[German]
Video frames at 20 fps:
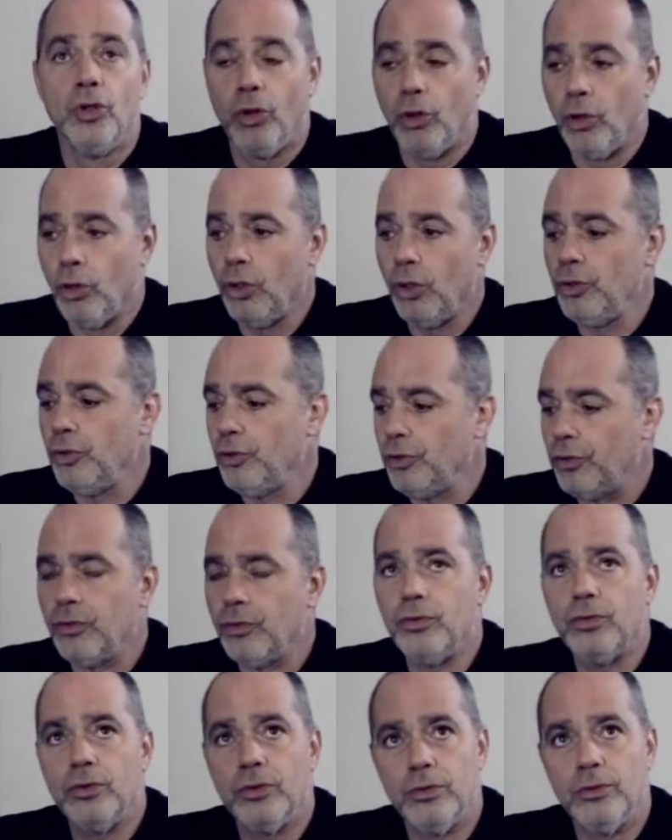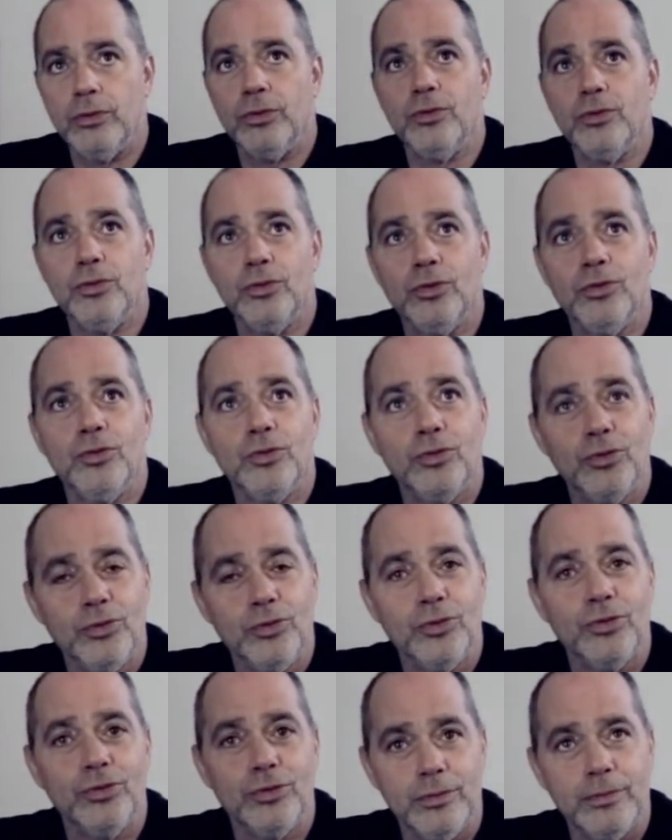Und der hat ja Drehmoment, also am Berg
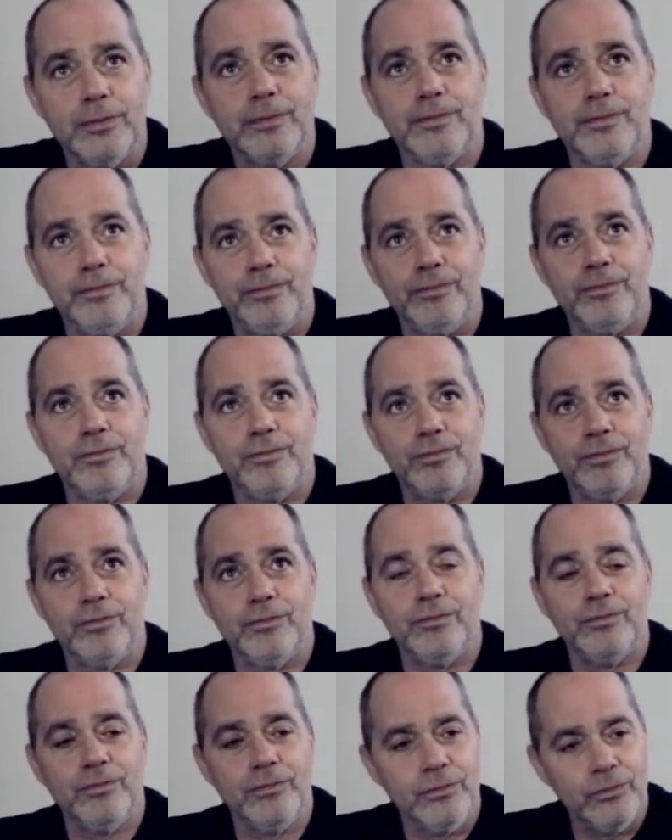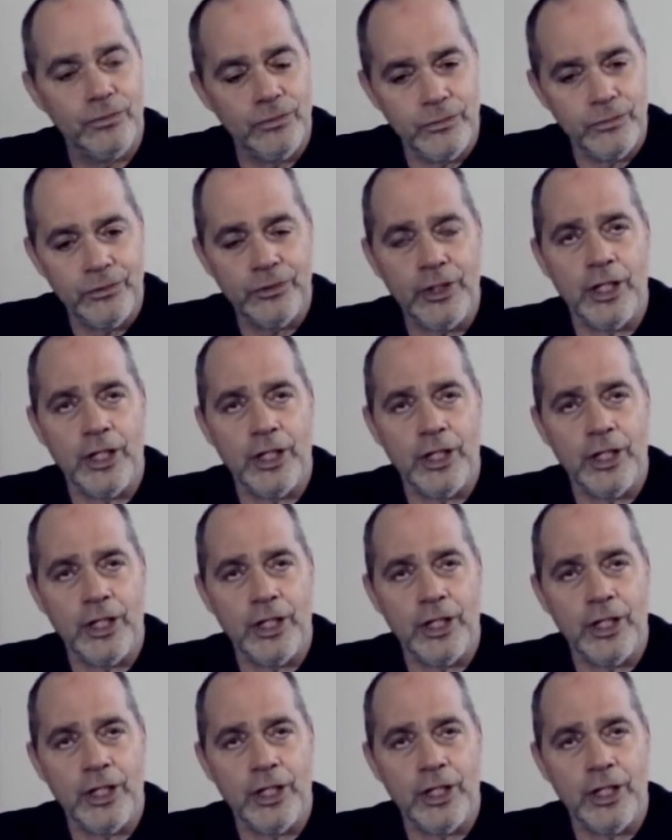solltest du damit keine Probleme haben.